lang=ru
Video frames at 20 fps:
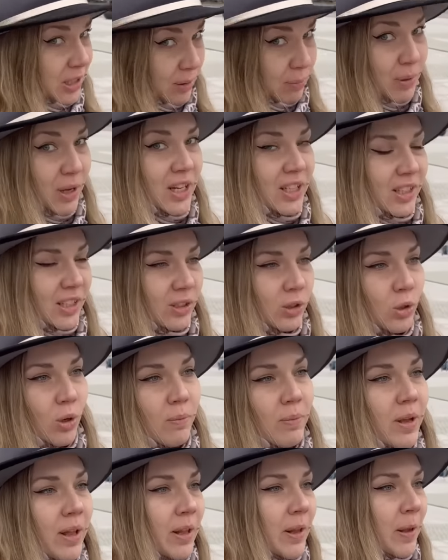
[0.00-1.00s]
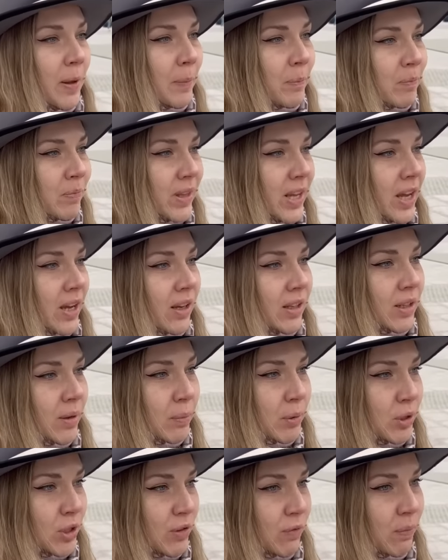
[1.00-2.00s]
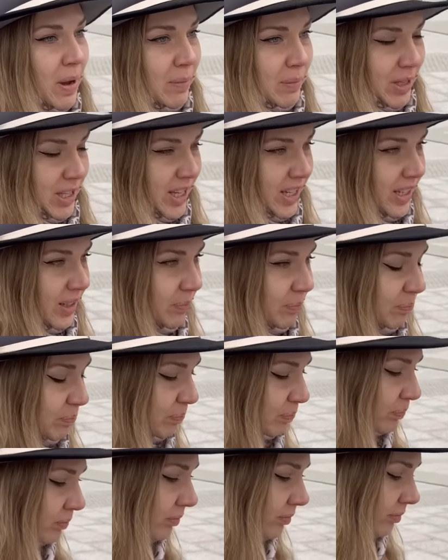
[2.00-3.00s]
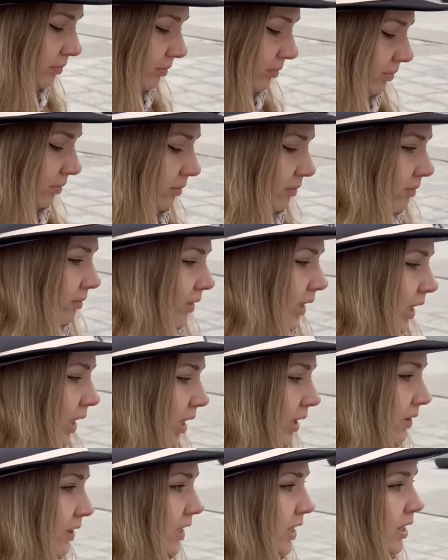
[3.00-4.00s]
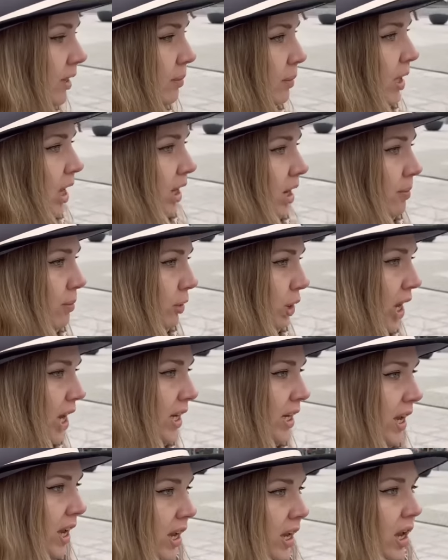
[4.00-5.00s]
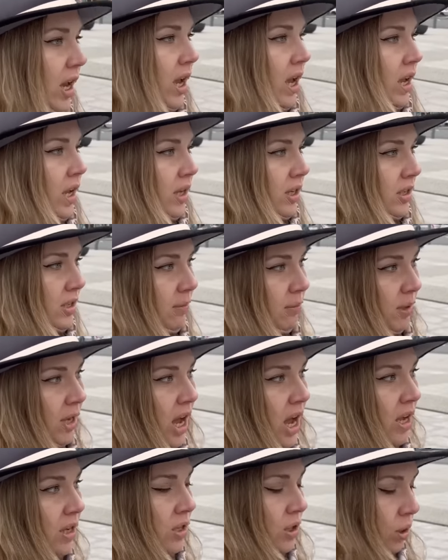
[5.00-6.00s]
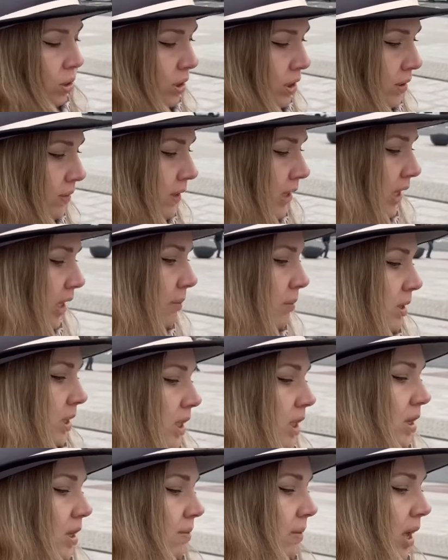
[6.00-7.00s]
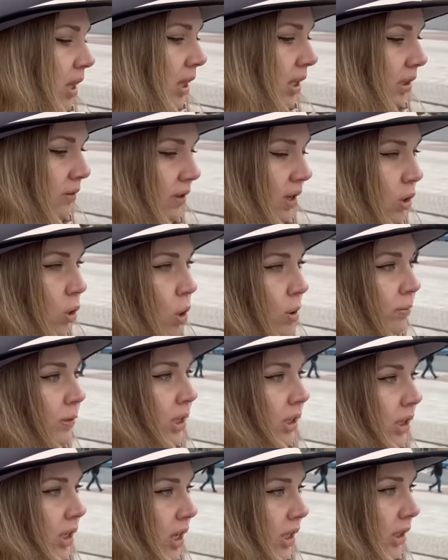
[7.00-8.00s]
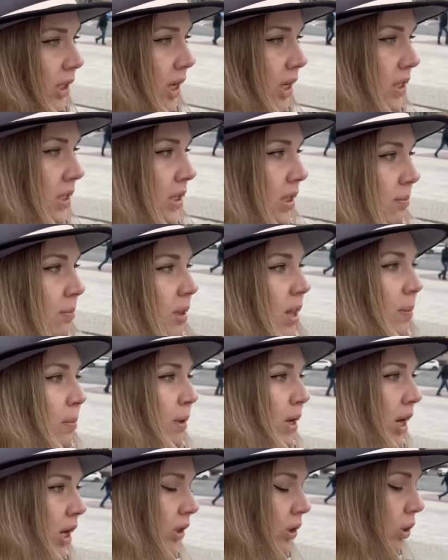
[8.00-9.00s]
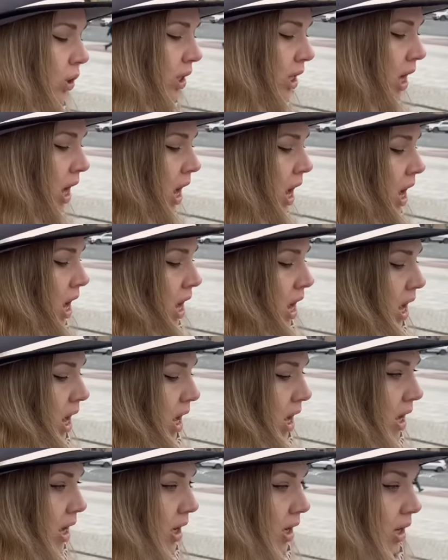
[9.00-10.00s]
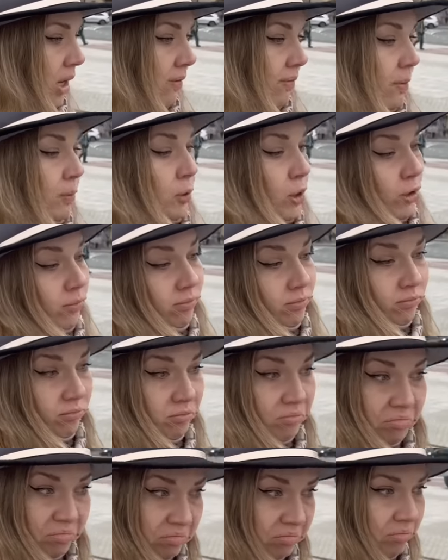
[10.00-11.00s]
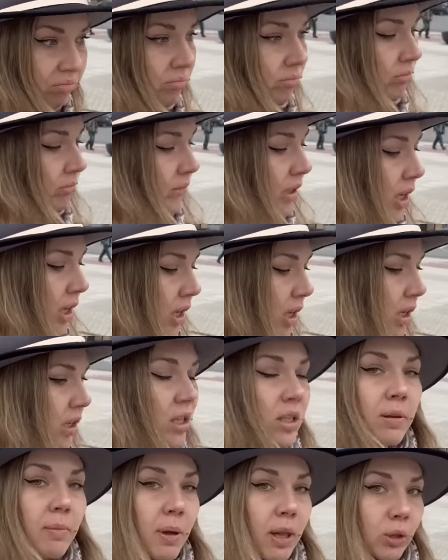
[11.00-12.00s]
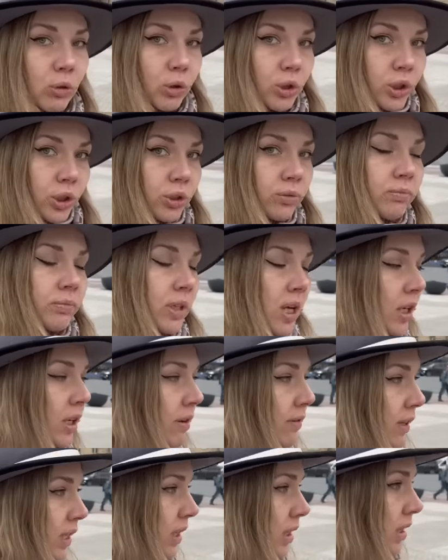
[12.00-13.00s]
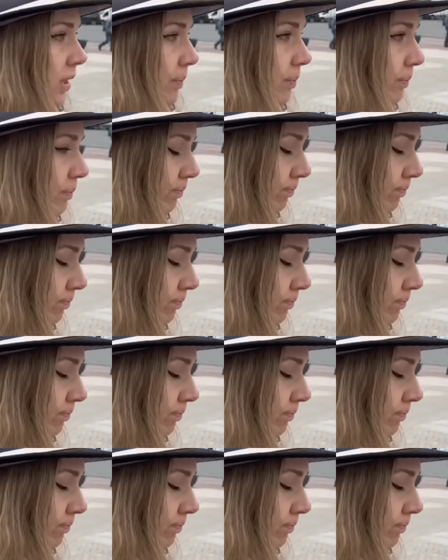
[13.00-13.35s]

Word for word: теперь этот дом э, напротив памятника. Квартира была коммунальная, семья с родственниками занимала две комнаты, одна из них была проходной. А, в общем, не забалуешь, как говорится.